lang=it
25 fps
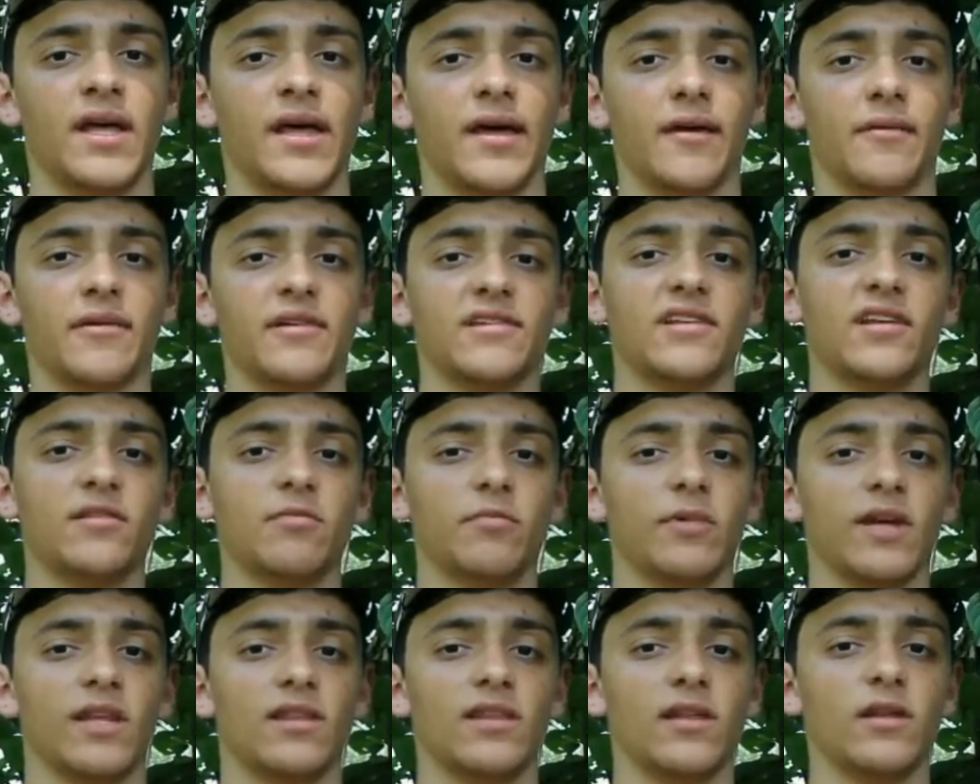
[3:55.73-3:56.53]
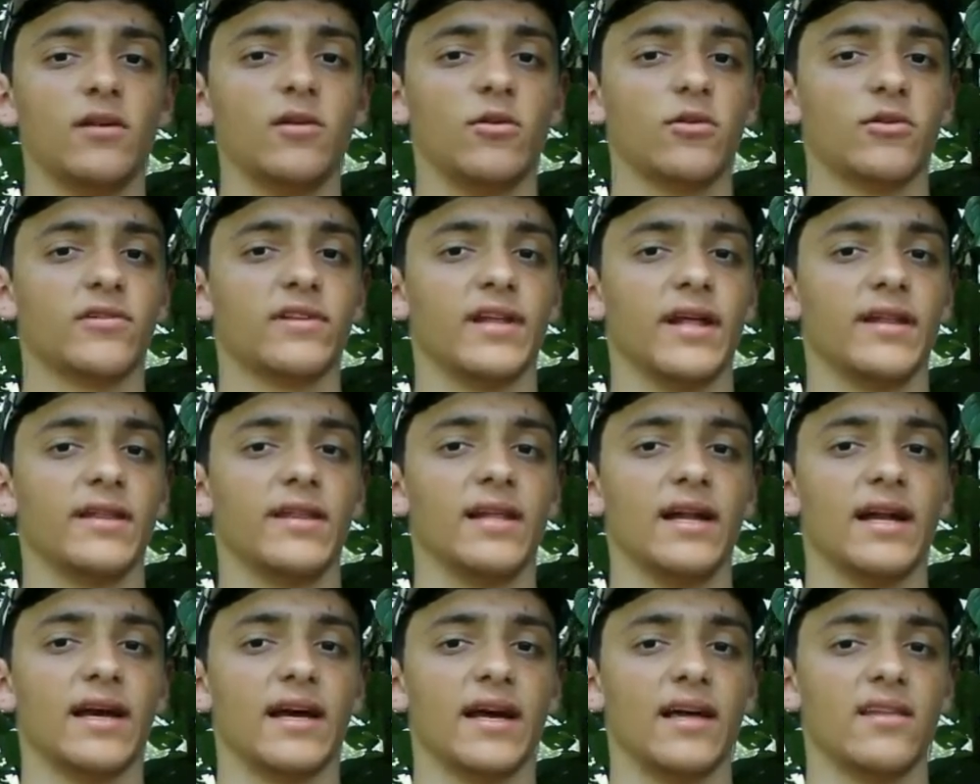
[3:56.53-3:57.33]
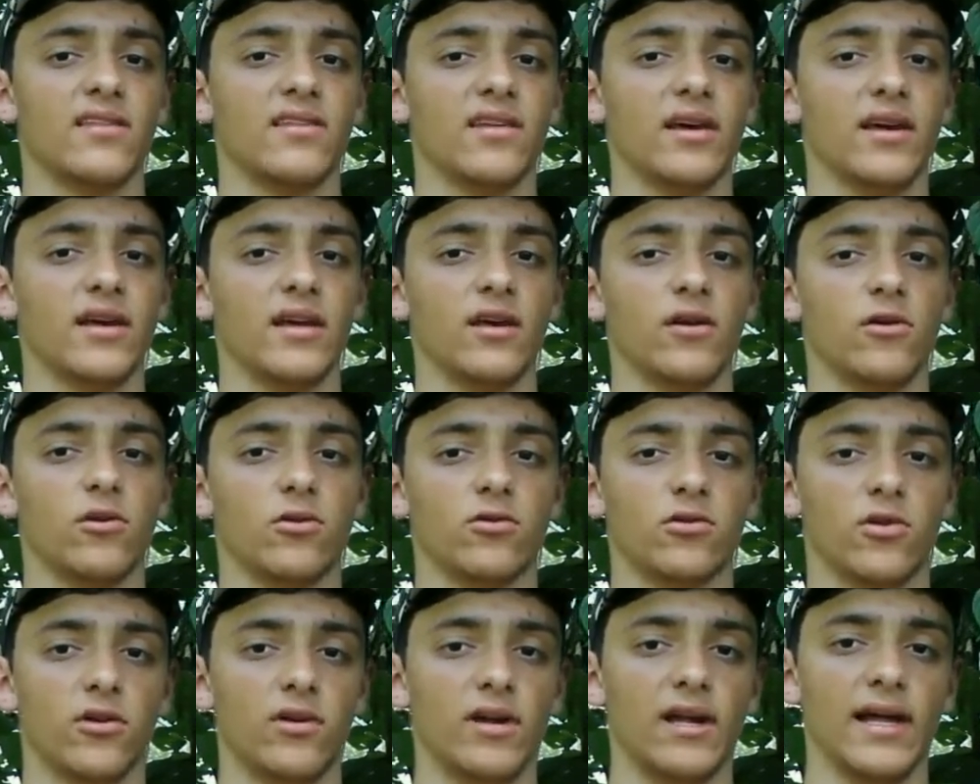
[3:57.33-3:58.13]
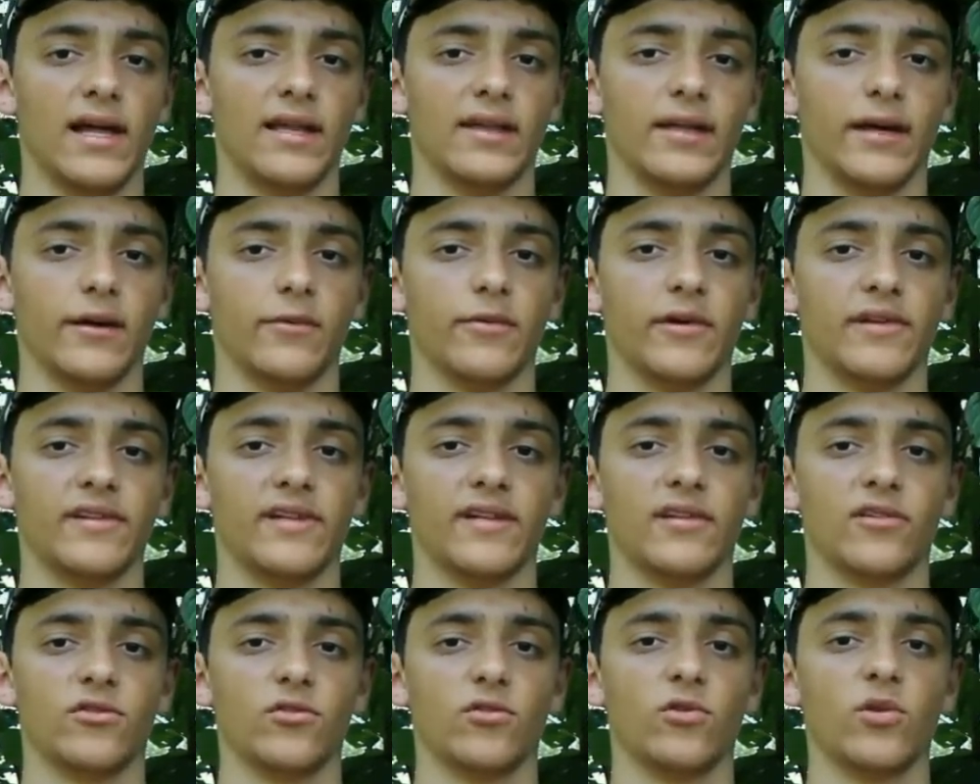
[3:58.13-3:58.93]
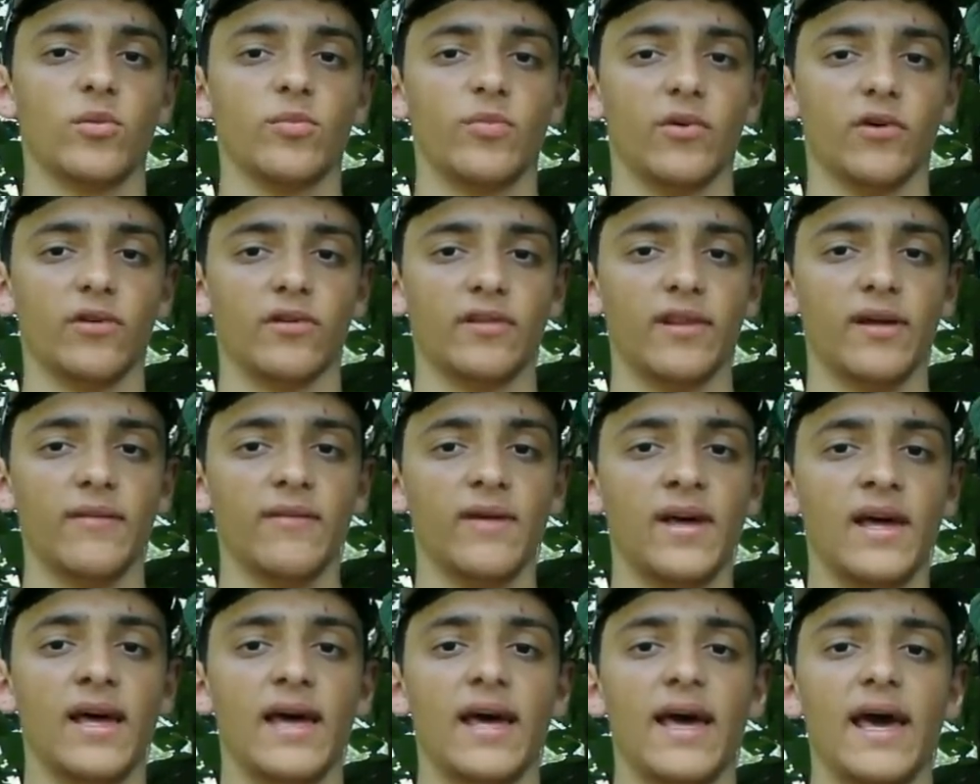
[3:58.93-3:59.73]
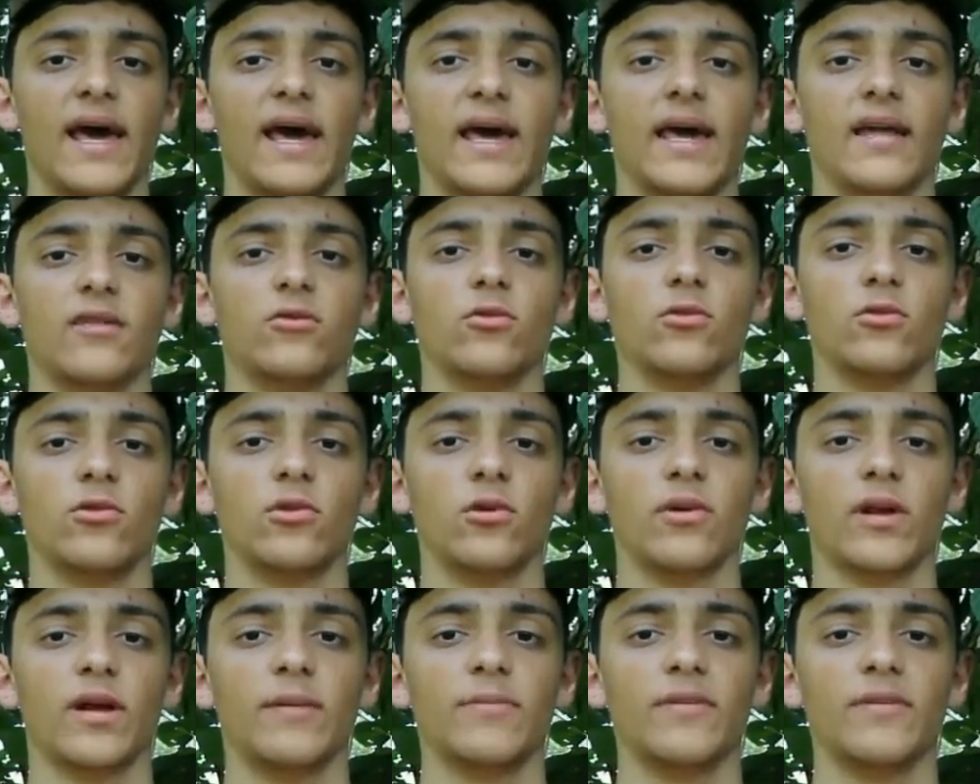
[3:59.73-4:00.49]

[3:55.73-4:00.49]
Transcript: questa specie, nonostante la caccia incontrollata a cui è stata sottoposta, è tuttora